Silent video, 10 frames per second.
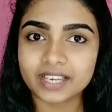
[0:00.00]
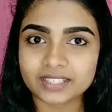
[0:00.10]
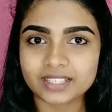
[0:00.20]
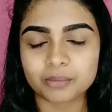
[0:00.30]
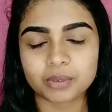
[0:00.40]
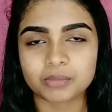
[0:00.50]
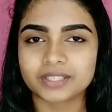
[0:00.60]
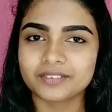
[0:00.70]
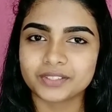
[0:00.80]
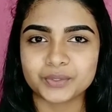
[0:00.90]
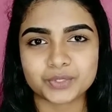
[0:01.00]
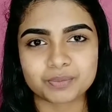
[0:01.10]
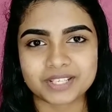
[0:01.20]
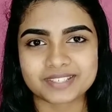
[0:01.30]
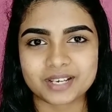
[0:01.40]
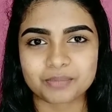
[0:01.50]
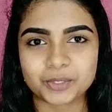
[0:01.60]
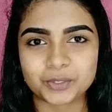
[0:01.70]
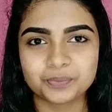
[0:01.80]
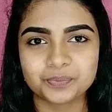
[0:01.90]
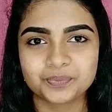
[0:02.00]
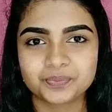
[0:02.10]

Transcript: ஆனதுக்கப்புறமா தான் வந்து யூஸ் பண்ண ஸ்டார்ட் பண்ணணும்